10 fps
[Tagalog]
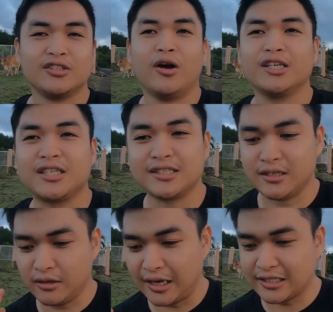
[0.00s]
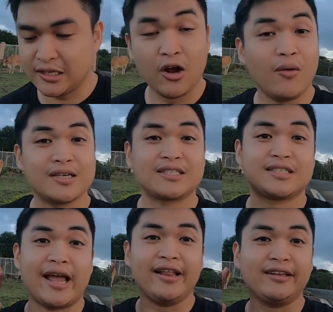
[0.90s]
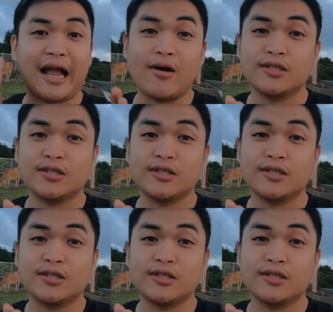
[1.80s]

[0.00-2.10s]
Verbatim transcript: So as, as low as 10,000